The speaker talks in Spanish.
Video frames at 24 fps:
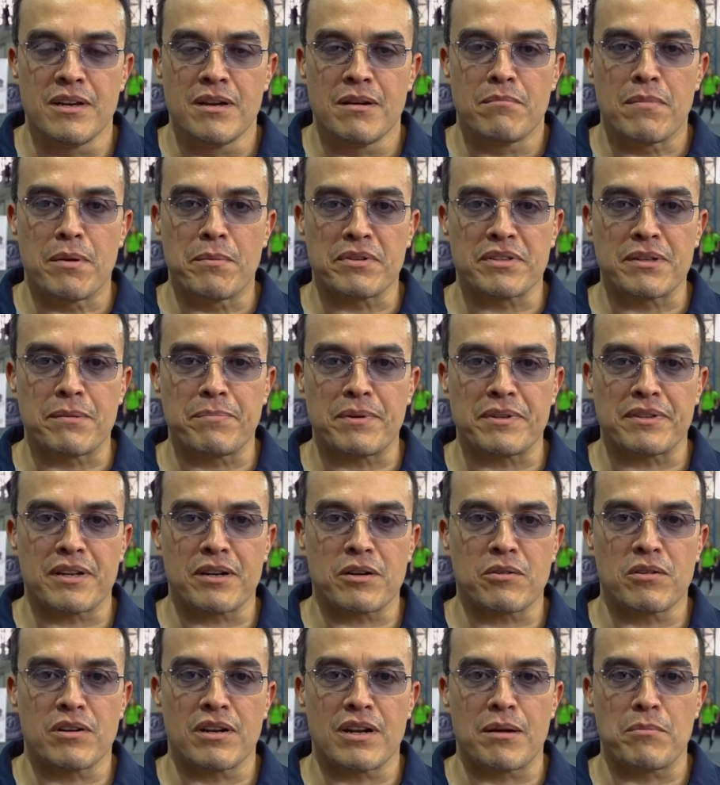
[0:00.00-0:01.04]
Vamos a empezar
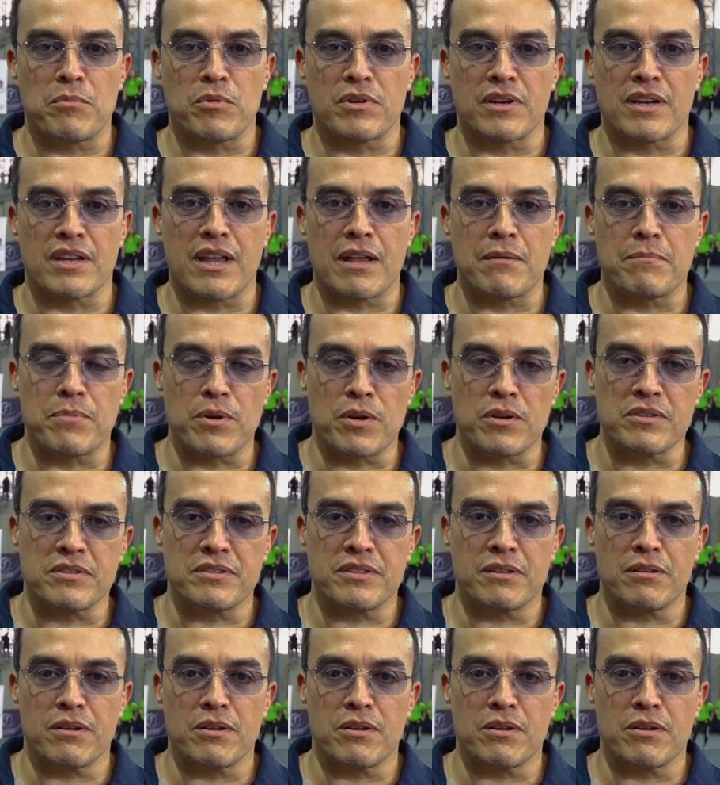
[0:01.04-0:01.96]
con la modalidad bronce,